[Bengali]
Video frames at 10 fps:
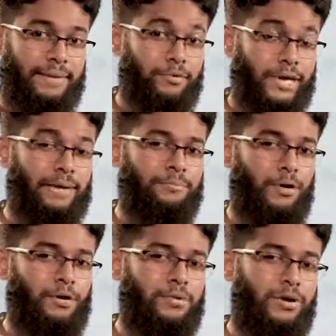এবং এই
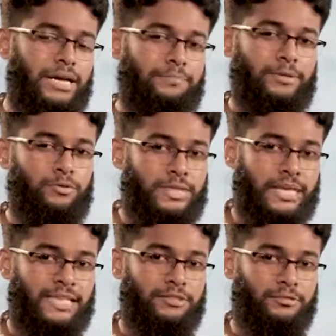বঙ্গভঙ্গের বিরুদ্ধে
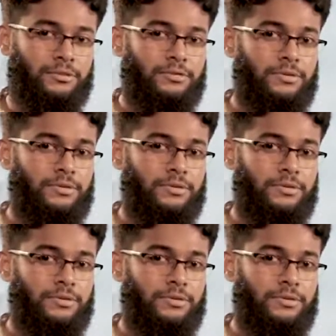কিন্তু